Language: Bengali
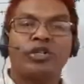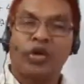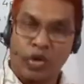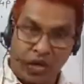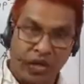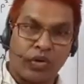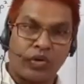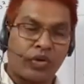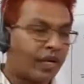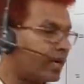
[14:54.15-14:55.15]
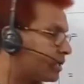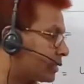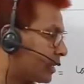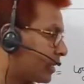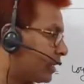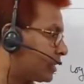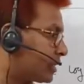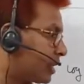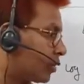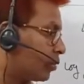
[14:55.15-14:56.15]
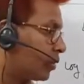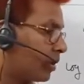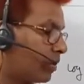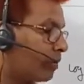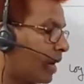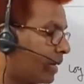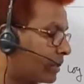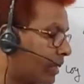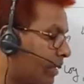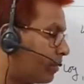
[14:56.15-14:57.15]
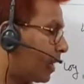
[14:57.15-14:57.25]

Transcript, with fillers: সরলীকরণের ক্ষেত্রে জানি যে গুণ এবং ভাগ থাকলে